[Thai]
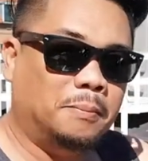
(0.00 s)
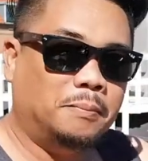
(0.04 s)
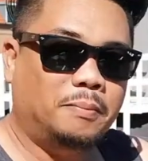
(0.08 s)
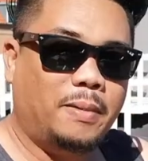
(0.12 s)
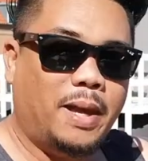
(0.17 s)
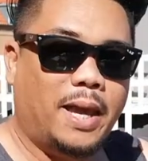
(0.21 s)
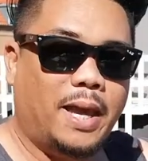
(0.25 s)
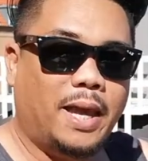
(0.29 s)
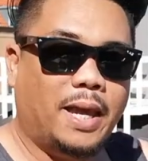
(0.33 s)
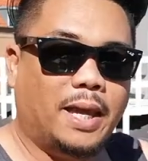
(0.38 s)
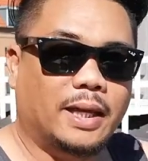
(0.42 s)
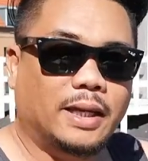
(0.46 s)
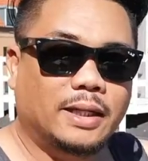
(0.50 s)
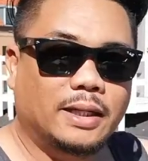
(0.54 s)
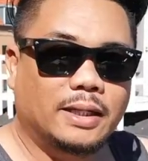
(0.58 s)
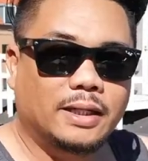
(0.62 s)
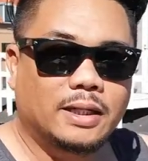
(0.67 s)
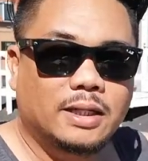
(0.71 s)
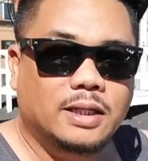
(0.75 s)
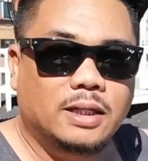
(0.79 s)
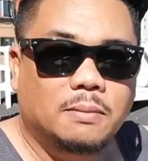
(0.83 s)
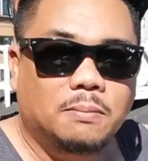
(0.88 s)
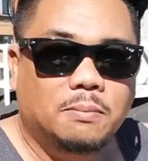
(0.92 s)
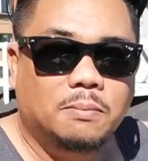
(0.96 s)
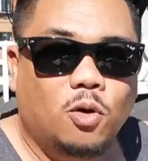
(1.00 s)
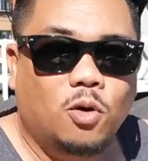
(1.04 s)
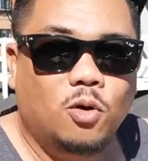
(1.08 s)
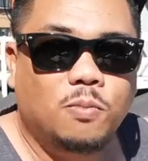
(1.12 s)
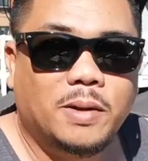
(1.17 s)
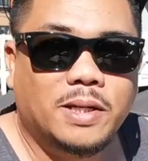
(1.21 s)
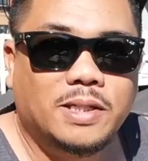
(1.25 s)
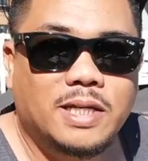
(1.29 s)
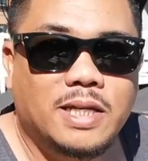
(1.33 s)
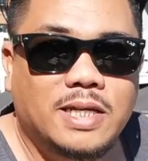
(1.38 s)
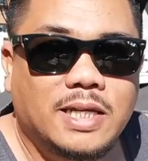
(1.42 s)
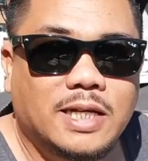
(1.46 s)
แม่พูดไป
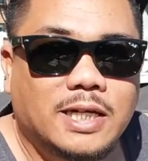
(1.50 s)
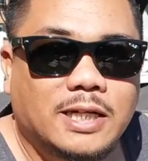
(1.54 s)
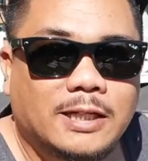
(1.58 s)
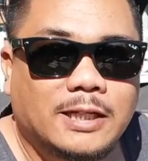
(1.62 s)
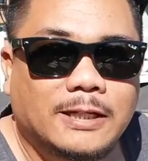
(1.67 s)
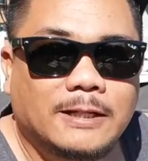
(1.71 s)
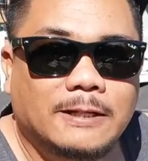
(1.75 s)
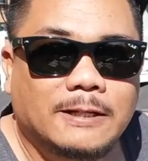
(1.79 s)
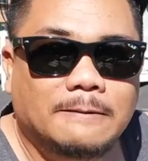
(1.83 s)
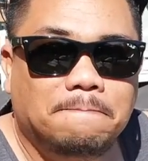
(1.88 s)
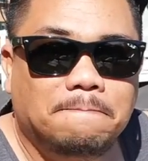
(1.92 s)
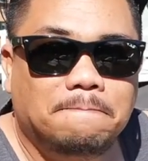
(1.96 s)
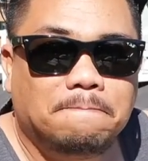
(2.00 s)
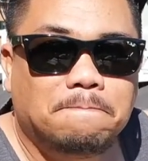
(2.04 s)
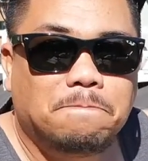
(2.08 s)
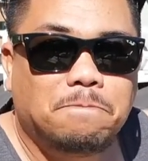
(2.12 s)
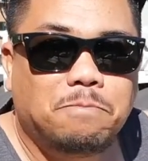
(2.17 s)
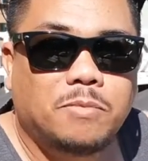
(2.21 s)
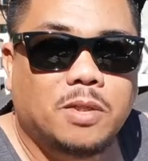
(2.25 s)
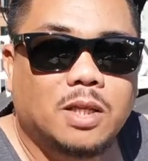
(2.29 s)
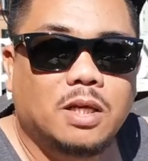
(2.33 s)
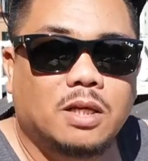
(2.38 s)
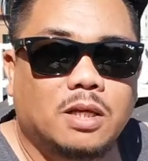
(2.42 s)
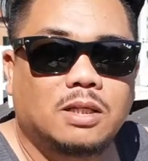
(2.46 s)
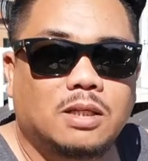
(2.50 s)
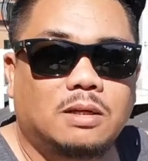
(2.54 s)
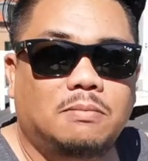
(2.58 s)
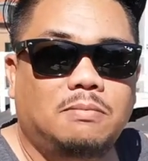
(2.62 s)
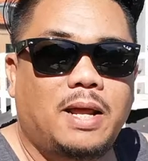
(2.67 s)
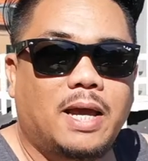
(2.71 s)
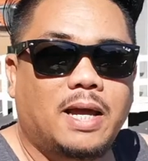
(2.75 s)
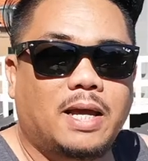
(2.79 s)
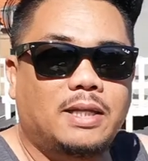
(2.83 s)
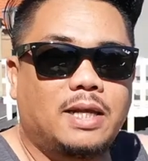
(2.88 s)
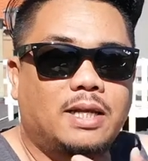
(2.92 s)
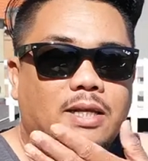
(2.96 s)
ซะเยอะเลยนะน้ำลา
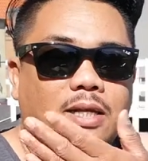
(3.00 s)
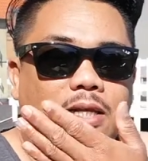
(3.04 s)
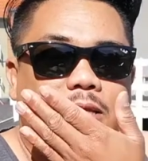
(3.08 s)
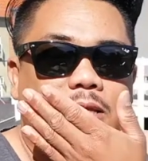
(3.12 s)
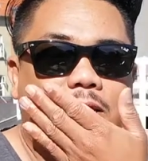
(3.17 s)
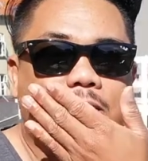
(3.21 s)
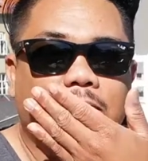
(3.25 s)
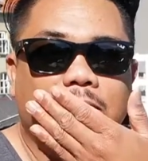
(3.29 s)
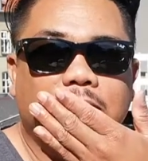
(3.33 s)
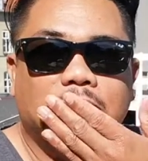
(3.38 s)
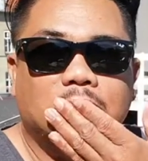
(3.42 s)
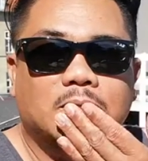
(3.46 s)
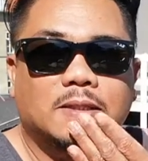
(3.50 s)
ยกระเด็นนิดนึง